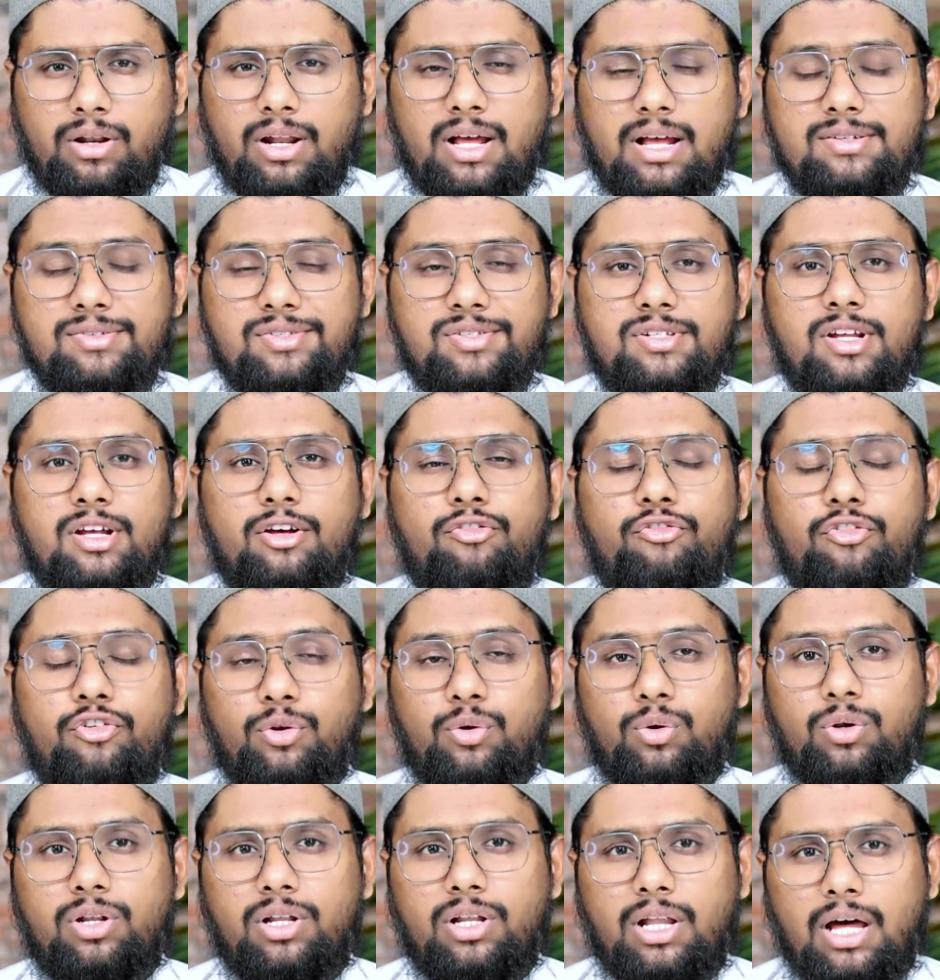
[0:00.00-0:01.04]
और
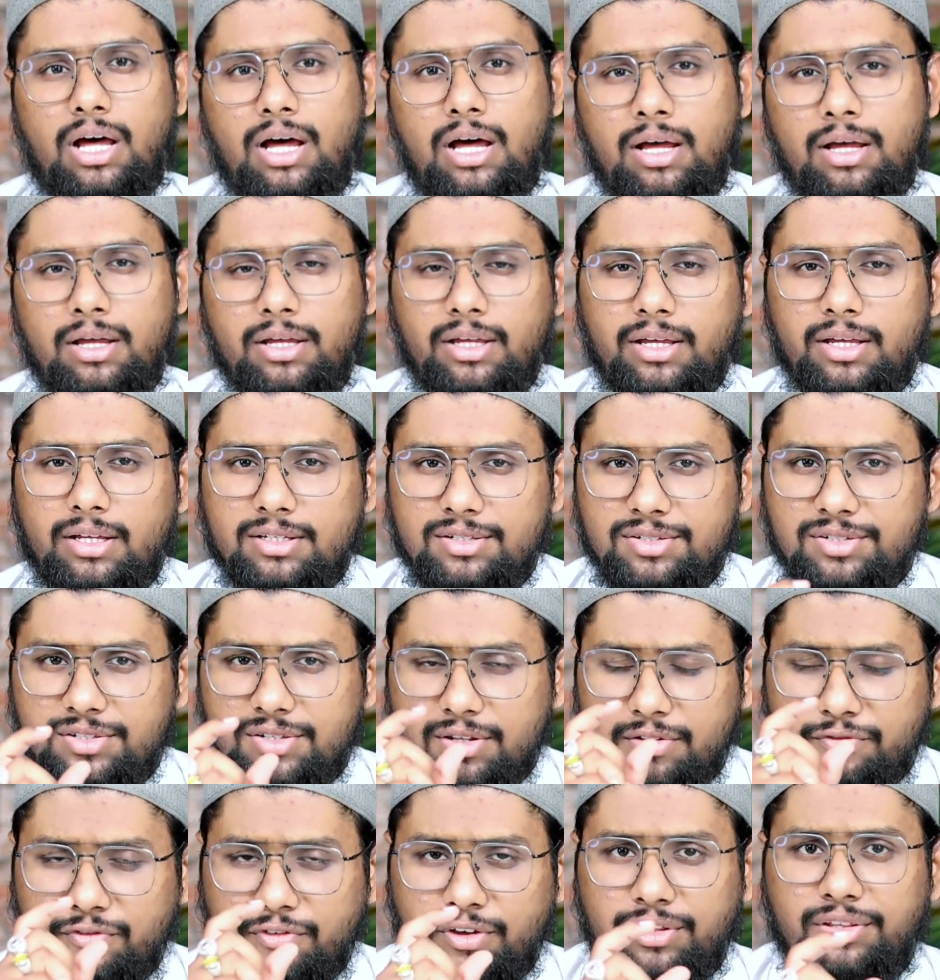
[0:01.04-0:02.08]
अस्तगफिरुल्लाह
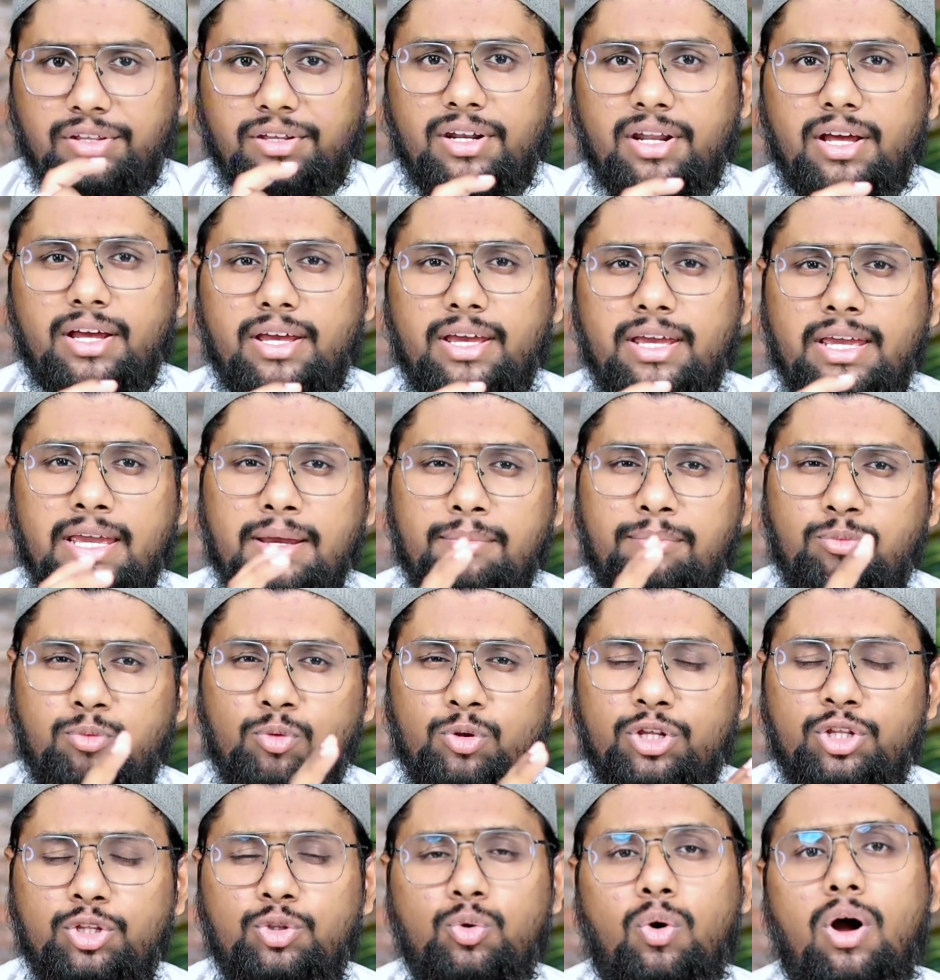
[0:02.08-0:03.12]
सिर्फ इतना है या
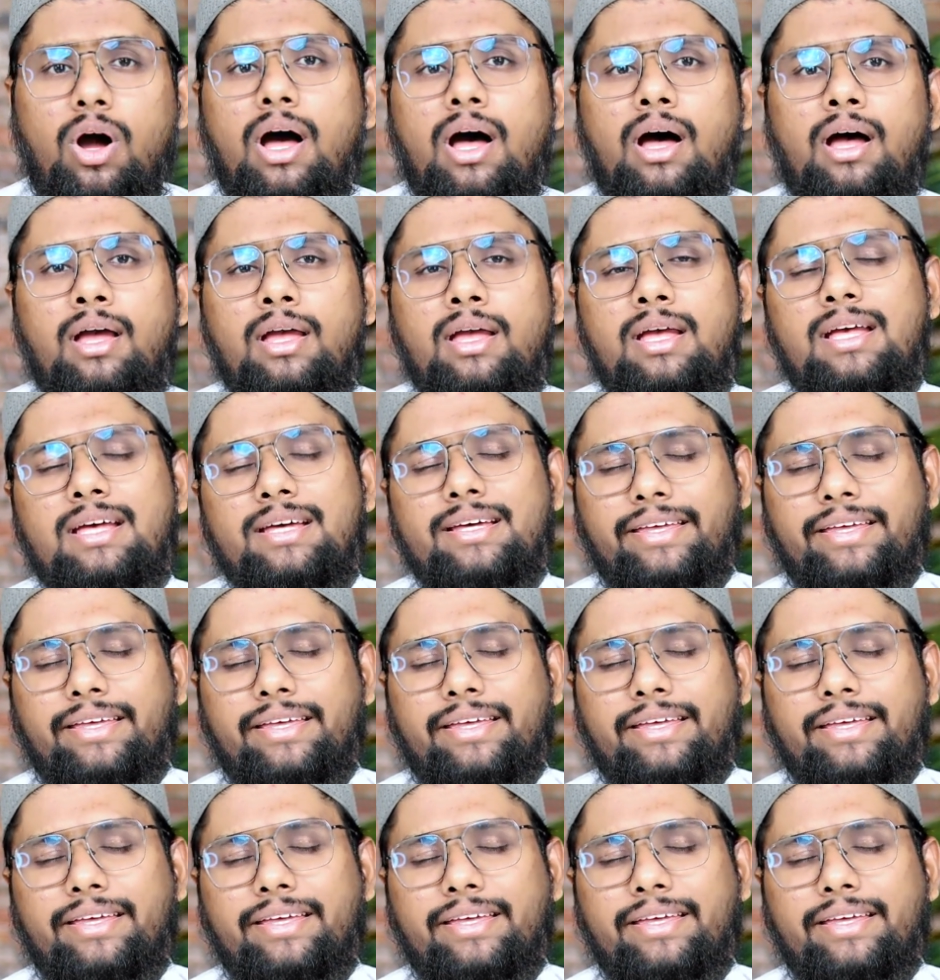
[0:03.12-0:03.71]
पूरी दुआ